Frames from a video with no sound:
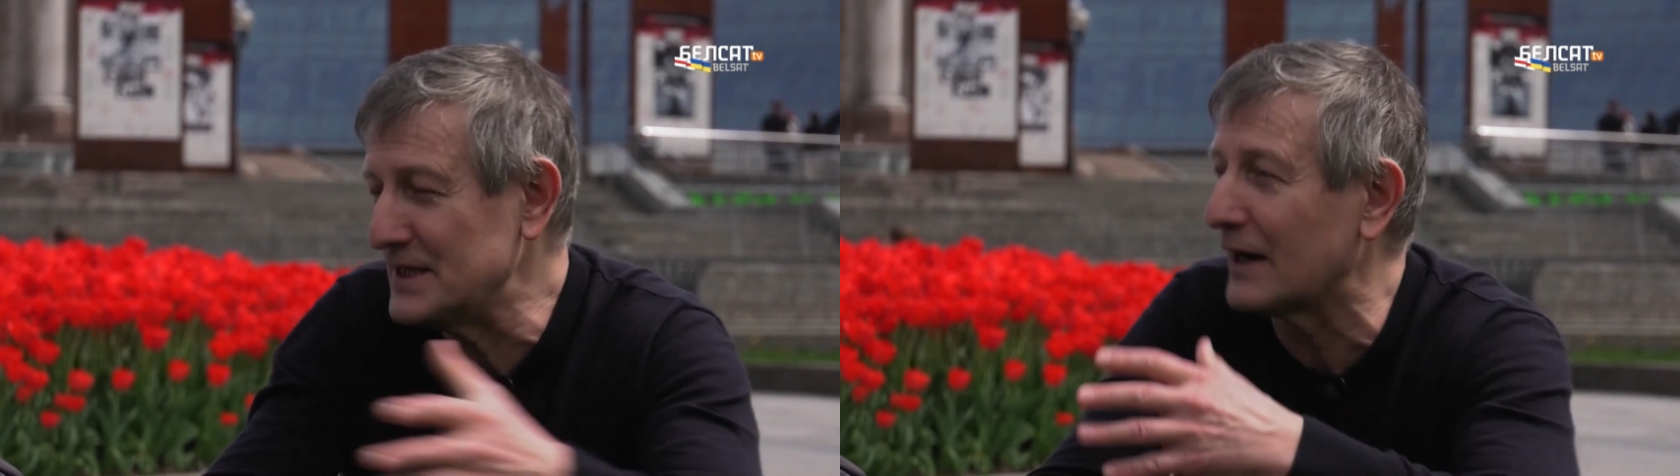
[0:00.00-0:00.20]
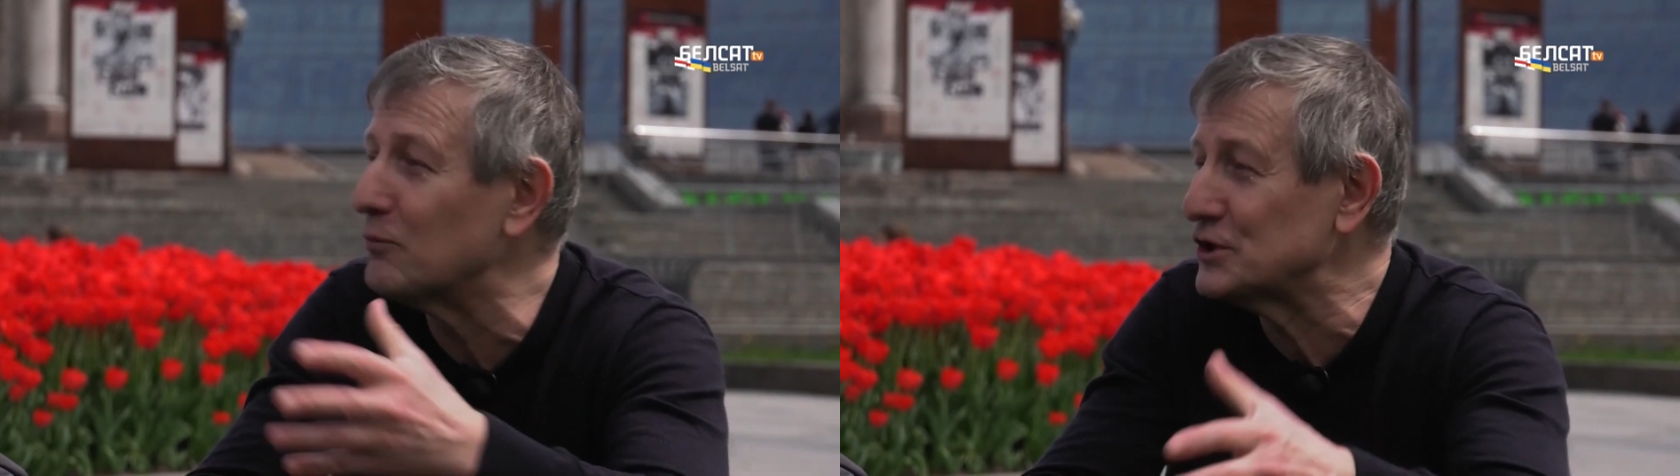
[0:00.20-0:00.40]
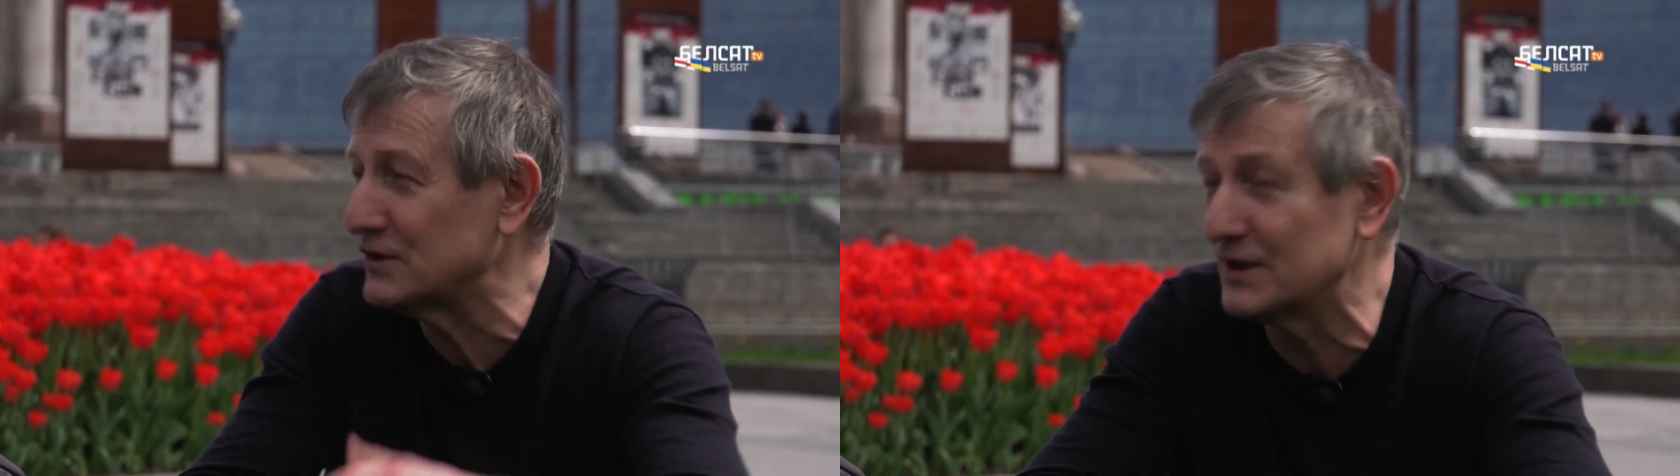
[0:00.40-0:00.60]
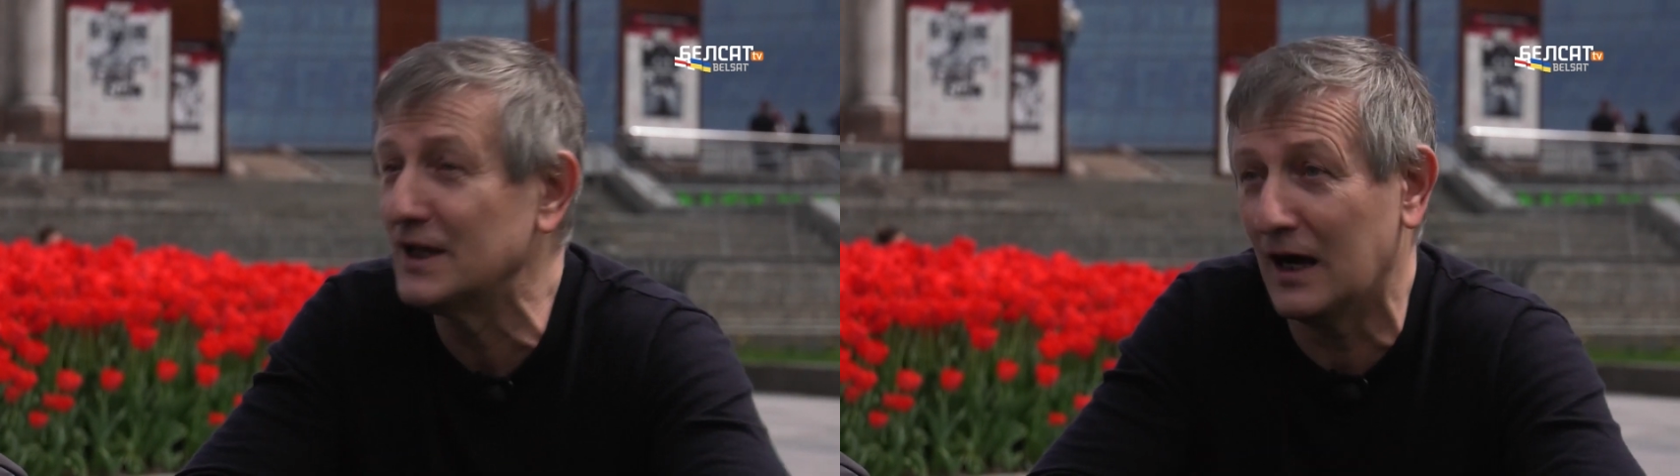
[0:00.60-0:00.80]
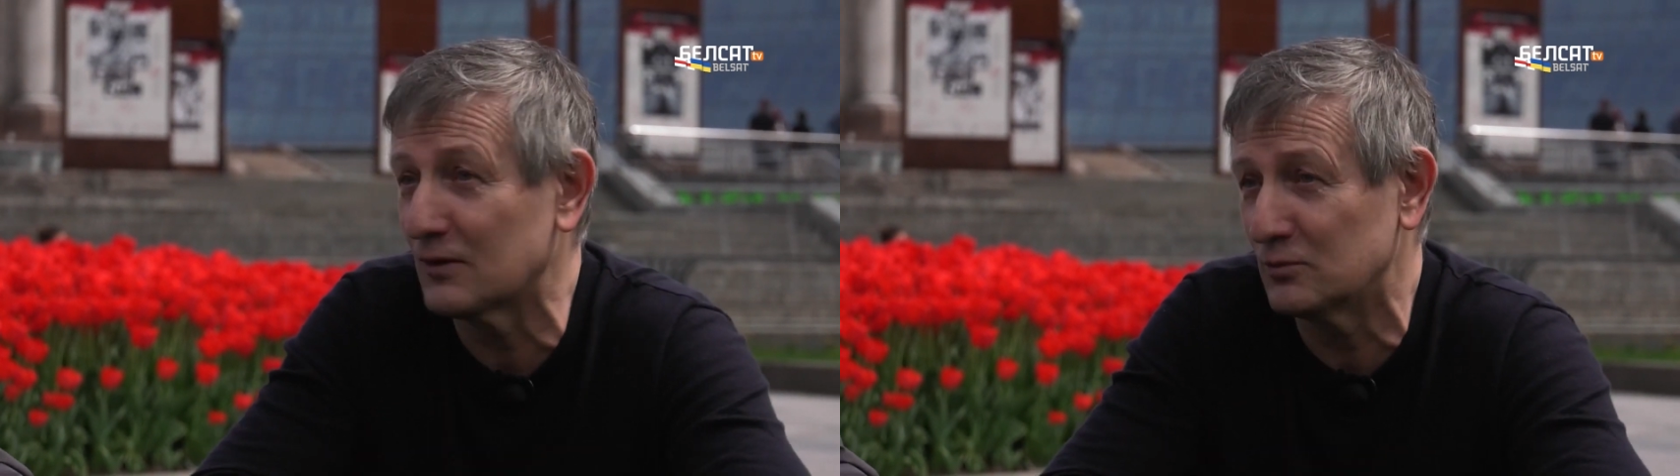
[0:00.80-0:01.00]
нерабочего
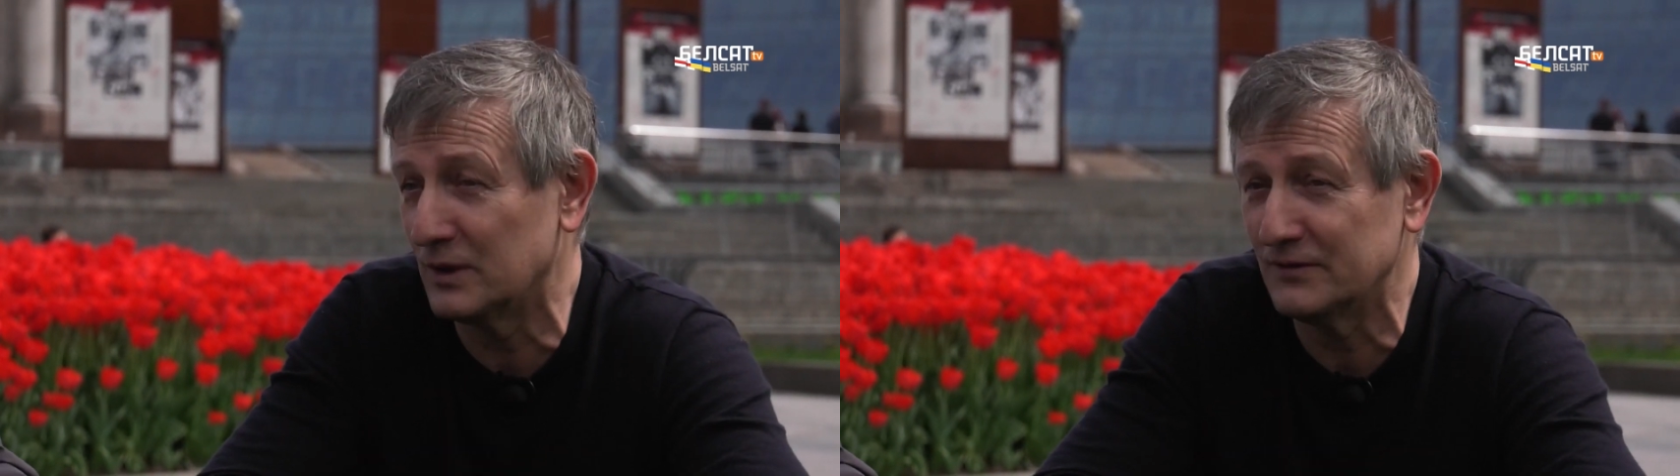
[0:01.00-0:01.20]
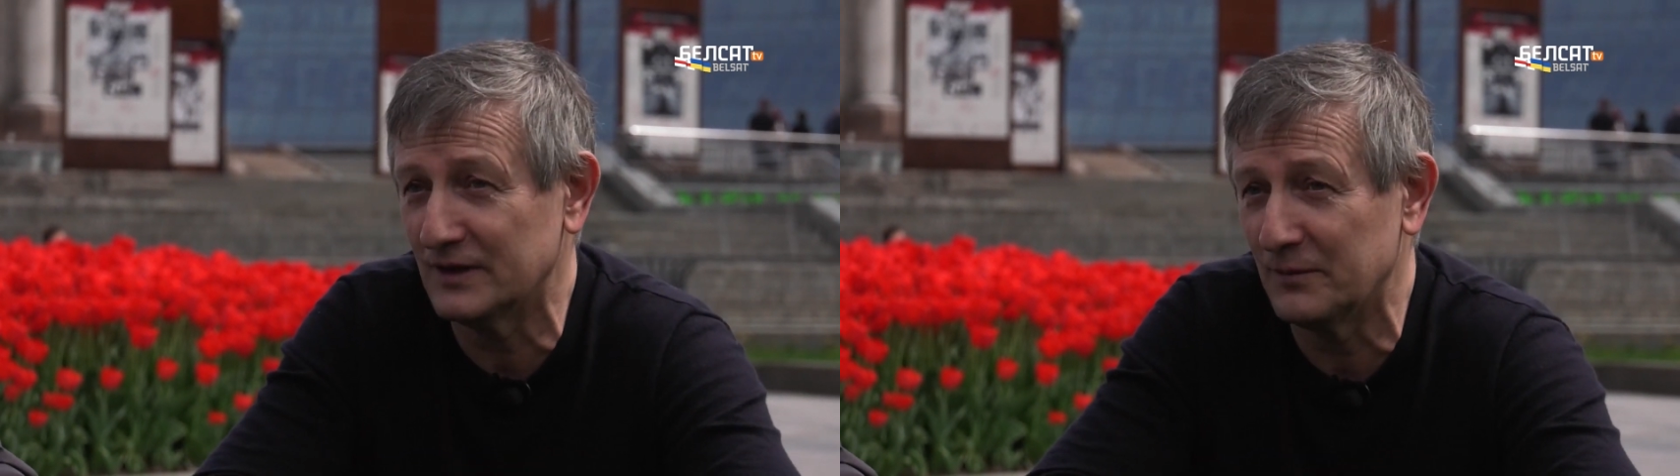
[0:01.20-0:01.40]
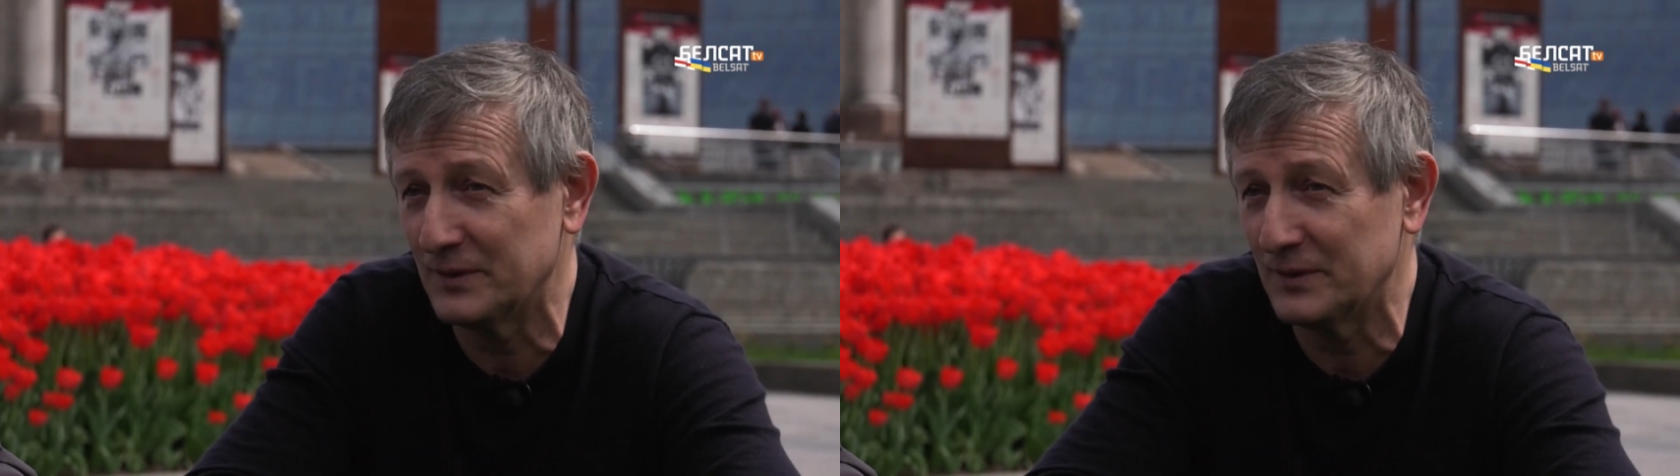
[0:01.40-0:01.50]
дня, грубо говоря.